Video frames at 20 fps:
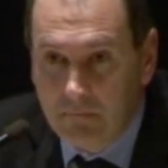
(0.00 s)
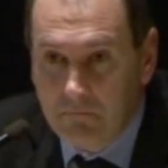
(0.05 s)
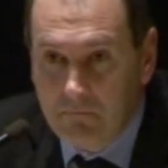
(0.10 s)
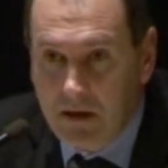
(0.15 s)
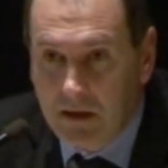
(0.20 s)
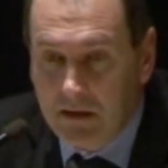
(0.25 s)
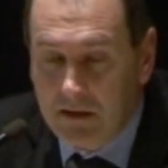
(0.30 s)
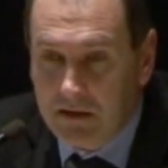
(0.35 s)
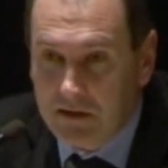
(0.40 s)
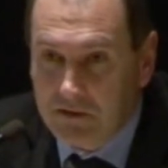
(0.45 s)

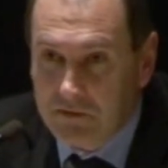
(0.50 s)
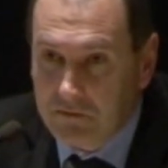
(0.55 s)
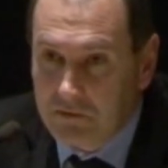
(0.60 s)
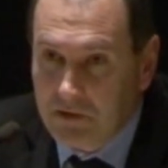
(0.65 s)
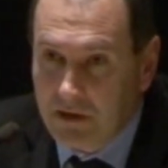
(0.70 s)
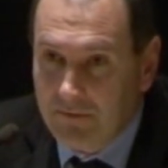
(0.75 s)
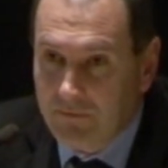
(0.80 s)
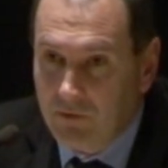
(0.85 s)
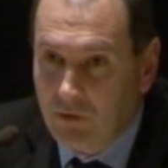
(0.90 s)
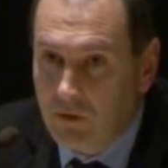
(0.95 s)
Mentre sul
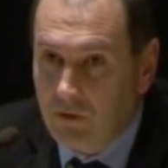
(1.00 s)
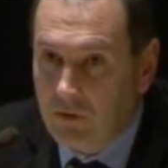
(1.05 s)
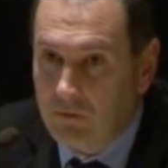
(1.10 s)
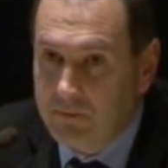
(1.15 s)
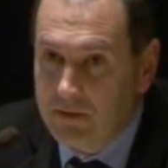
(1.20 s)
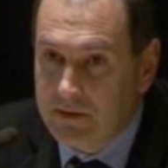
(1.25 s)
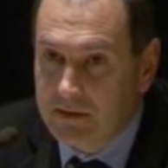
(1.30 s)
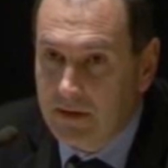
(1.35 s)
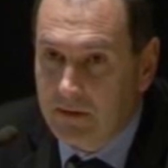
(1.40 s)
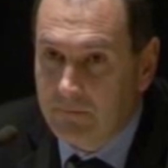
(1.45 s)
lavoro
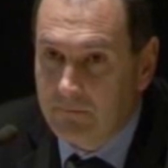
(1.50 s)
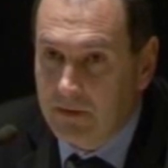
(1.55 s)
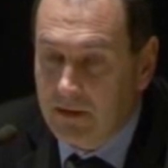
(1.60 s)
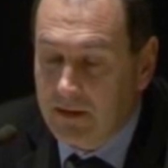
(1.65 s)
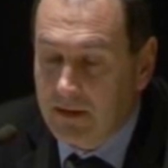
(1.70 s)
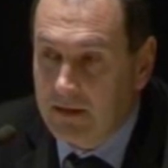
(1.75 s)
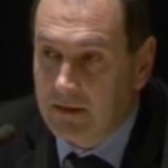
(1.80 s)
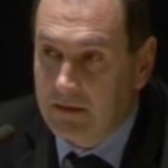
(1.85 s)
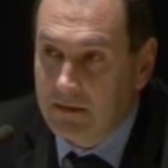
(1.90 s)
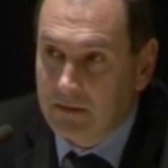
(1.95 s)
mi sembra
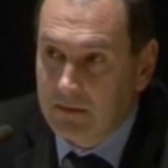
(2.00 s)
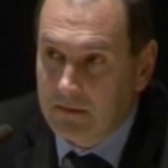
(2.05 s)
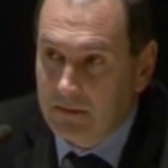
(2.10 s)
che,